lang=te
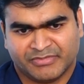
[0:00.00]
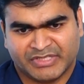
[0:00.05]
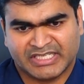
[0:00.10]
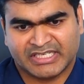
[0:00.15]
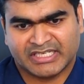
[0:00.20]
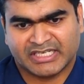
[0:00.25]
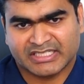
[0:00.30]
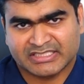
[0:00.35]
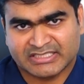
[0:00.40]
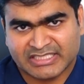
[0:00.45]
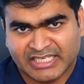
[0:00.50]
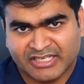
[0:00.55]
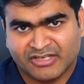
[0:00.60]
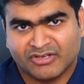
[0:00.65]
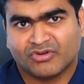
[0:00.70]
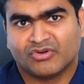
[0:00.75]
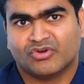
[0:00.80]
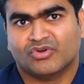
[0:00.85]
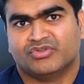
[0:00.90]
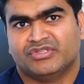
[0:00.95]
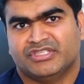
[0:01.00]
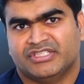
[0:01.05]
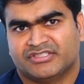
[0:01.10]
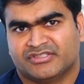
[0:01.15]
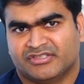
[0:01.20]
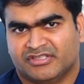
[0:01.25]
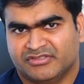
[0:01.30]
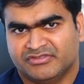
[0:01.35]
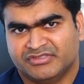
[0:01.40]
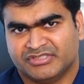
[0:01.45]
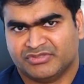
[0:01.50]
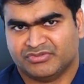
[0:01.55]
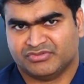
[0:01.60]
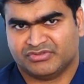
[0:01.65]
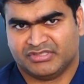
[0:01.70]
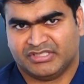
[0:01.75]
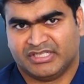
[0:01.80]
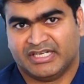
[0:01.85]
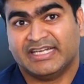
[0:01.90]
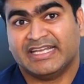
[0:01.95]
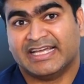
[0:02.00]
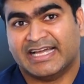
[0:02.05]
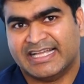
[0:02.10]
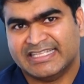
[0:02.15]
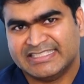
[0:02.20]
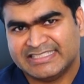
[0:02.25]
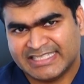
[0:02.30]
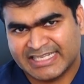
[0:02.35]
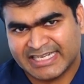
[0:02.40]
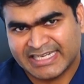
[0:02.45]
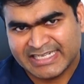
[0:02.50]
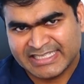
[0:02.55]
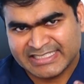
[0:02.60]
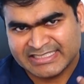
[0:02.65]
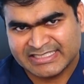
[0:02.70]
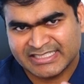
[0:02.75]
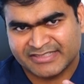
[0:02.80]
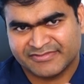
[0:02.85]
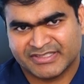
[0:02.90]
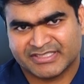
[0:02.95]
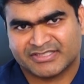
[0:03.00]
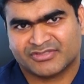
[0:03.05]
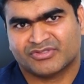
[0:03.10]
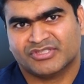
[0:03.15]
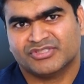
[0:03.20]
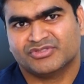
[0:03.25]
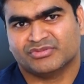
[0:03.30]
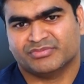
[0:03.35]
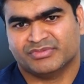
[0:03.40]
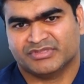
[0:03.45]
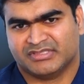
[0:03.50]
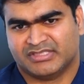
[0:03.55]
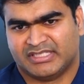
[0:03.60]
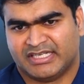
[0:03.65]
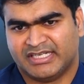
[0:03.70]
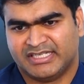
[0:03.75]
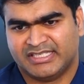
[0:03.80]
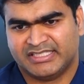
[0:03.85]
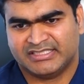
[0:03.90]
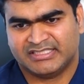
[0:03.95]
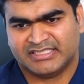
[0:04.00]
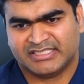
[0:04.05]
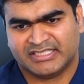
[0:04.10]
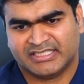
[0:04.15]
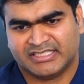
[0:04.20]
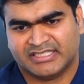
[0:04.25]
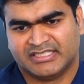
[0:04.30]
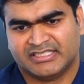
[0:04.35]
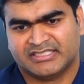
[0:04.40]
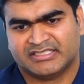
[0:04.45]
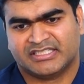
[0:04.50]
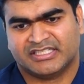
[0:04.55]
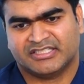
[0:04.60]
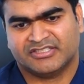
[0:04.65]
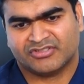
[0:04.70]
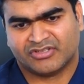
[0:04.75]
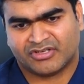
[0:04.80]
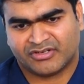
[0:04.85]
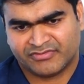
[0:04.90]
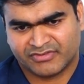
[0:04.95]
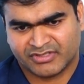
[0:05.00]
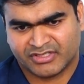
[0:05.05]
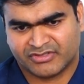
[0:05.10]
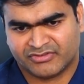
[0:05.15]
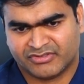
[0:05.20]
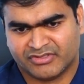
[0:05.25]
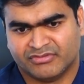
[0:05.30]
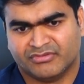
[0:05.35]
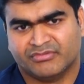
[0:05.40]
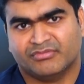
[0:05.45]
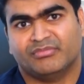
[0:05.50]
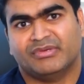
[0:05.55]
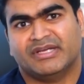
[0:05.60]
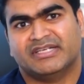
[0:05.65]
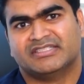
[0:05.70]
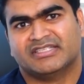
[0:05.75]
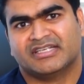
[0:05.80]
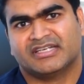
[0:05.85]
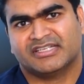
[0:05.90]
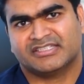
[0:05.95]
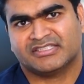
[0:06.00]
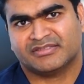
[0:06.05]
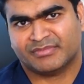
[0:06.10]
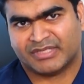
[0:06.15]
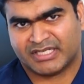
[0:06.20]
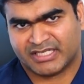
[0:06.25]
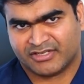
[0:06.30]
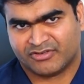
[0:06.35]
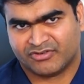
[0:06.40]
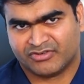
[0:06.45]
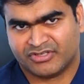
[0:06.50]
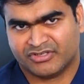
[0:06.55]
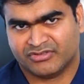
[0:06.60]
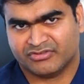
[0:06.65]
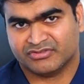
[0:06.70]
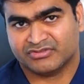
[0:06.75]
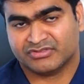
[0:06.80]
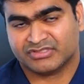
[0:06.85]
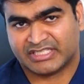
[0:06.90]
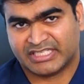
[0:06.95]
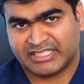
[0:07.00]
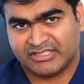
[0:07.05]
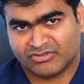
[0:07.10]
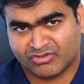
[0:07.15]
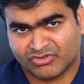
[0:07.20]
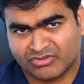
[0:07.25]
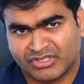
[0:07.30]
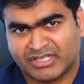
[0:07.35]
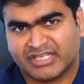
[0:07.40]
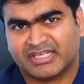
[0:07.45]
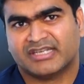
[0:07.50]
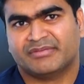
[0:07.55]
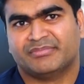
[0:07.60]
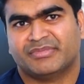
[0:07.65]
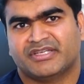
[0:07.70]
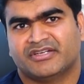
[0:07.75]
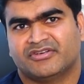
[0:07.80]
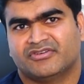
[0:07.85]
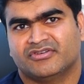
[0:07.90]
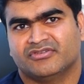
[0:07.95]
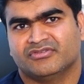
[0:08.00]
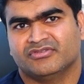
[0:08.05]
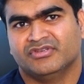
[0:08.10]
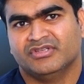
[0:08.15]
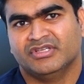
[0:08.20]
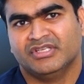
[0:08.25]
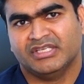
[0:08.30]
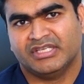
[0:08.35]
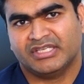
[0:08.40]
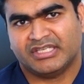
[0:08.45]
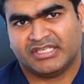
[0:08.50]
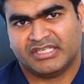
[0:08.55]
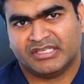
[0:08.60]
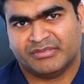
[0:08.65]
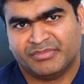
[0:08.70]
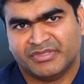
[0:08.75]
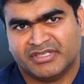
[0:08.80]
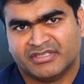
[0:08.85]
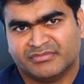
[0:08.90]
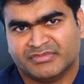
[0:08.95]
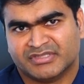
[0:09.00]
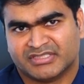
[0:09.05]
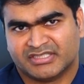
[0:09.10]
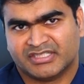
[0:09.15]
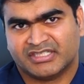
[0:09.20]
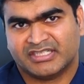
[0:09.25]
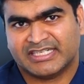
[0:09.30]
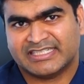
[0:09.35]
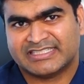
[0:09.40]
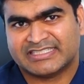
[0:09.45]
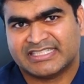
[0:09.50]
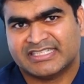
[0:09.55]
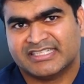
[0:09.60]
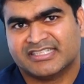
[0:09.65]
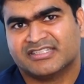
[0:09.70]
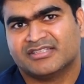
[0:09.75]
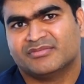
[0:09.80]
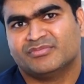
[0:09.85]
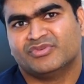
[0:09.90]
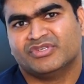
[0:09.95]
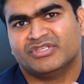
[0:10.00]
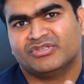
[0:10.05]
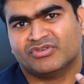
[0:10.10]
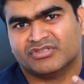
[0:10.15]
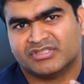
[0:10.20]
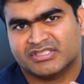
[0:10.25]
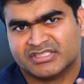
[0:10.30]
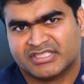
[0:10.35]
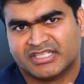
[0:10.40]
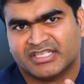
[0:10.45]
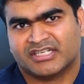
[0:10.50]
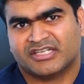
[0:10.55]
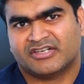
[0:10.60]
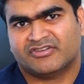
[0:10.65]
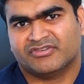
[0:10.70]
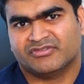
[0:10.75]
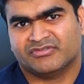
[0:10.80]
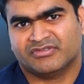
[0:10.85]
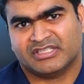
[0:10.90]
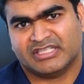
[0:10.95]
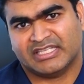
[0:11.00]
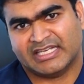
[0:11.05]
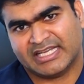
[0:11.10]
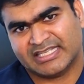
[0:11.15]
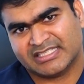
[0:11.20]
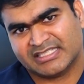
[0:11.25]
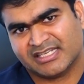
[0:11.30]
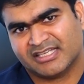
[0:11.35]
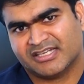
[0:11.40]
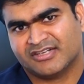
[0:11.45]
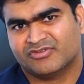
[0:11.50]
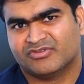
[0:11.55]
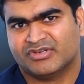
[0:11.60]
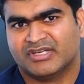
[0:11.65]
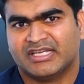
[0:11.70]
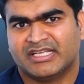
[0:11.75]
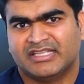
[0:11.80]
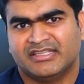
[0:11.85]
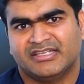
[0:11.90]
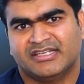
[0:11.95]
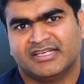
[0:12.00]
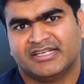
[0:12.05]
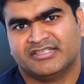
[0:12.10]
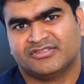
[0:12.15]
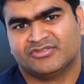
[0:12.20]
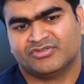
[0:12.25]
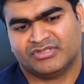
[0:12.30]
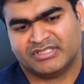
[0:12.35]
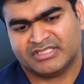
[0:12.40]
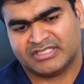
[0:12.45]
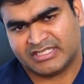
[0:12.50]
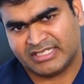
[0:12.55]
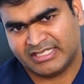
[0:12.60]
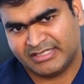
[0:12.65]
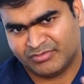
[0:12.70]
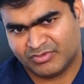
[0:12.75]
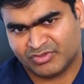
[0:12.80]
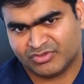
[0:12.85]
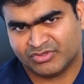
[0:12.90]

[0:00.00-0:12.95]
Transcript: ఇంకా స్కిన్లో గ్లో తీసుకురావడం జరుగుతుంది అంటే యాంటీ యాంటీ ఏజింగ్ ఎఫెక్ట్స్ కూడా చూపిస్తుంది యాంటీ ఏజింగ్ అంటే ఏంటి స్కిన్ సాఫ్ట్ కావడం బ్లడ్ సర్క్యులేషన్ బాగా ఉండడం స్కిన్ తొందరగా రిపేర్ అవ్వడం ఈ ఎపిడమిస్ అంటే డెడ్ స్కిన్ అంతా పోయి కొత్త స్కిన్ రావడం ఇది న్యాచురల్గా కూడా హెల్దీ డైట్ తోటి స్లీప్